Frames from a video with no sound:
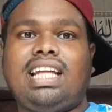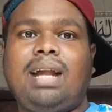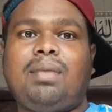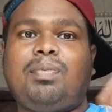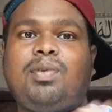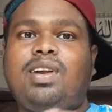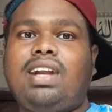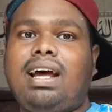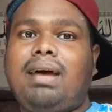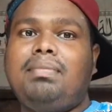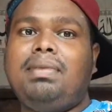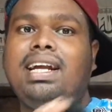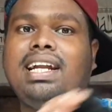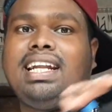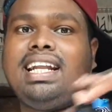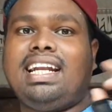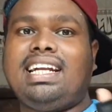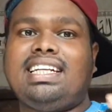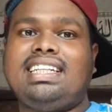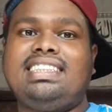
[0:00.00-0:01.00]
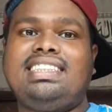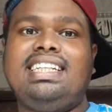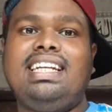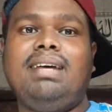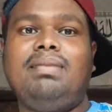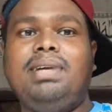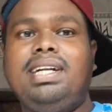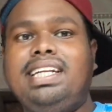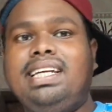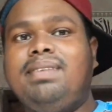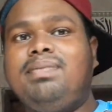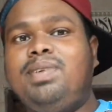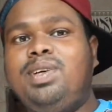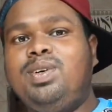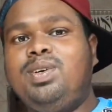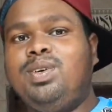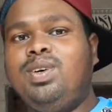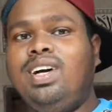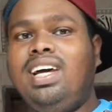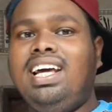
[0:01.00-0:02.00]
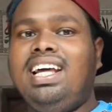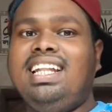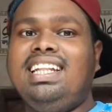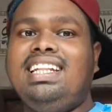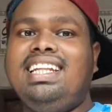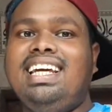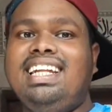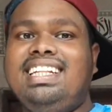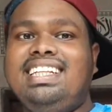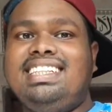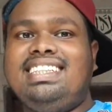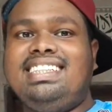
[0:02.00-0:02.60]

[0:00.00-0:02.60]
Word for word: তারপরে আমি এটার একটি সিনেমেটিক ভিউ দিয়ে